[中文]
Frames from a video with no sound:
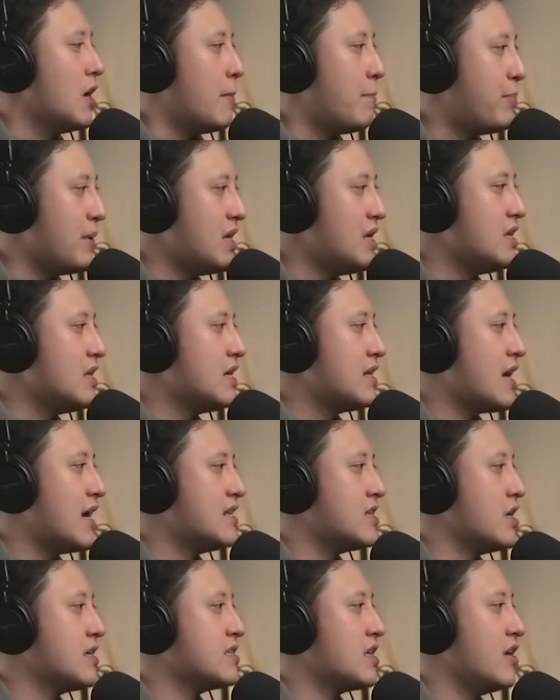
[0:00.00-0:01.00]
B 呢，他
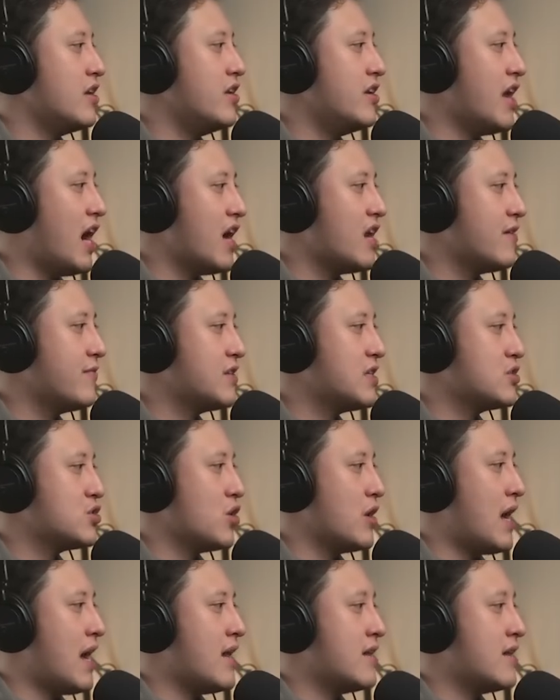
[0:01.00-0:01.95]
这样写：None of digital